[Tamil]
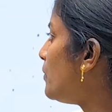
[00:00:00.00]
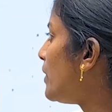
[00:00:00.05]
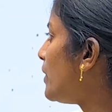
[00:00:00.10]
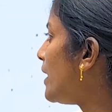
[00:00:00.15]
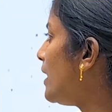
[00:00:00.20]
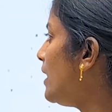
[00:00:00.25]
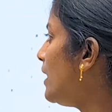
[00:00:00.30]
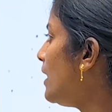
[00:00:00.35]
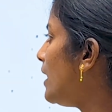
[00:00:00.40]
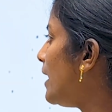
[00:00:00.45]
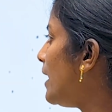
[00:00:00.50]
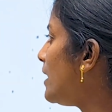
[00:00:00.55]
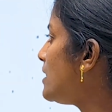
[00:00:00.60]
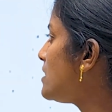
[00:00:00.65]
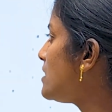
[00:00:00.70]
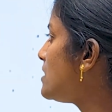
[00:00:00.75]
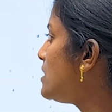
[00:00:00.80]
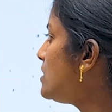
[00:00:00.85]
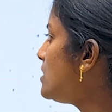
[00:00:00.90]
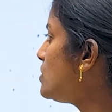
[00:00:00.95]
போகிறேன்
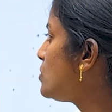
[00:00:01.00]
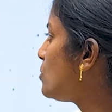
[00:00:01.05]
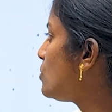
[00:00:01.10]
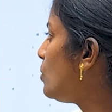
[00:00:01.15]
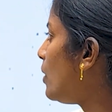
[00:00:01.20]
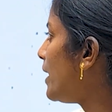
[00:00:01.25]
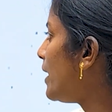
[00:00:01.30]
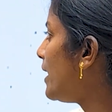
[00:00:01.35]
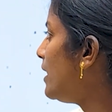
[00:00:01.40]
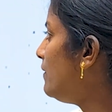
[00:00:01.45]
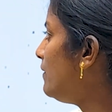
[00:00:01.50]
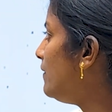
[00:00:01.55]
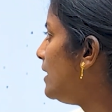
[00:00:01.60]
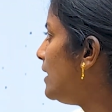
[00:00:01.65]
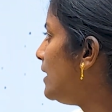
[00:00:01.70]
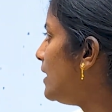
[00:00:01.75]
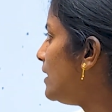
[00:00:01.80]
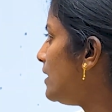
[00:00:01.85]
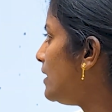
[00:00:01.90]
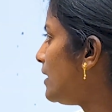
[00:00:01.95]
எக்ஸு ஸ்கொயர்டு
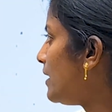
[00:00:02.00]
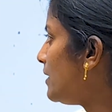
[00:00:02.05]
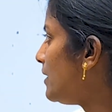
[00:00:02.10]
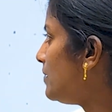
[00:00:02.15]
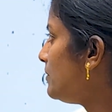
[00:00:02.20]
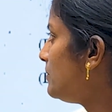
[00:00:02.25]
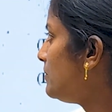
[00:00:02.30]
வெளியே எடுக்கிறேன்